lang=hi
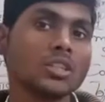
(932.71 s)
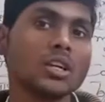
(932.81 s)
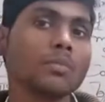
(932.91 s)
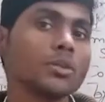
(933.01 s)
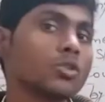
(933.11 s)
जगह
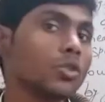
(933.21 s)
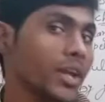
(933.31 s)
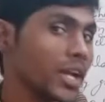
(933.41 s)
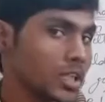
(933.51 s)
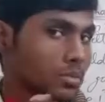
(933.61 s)
पर इसको
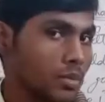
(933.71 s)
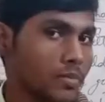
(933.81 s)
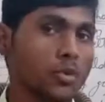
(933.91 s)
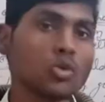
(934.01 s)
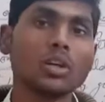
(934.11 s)
इंग्लिश में भी
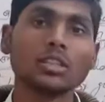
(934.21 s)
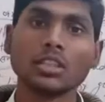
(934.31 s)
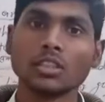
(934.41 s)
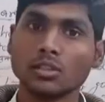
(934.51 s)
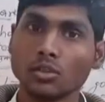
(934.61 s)
प्रयोग कर
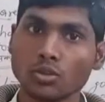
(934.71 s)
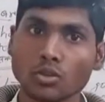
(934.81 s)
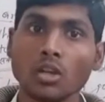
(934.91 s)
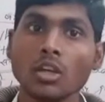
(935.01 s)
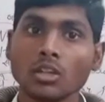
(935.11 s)
सकते हैं दोस्तों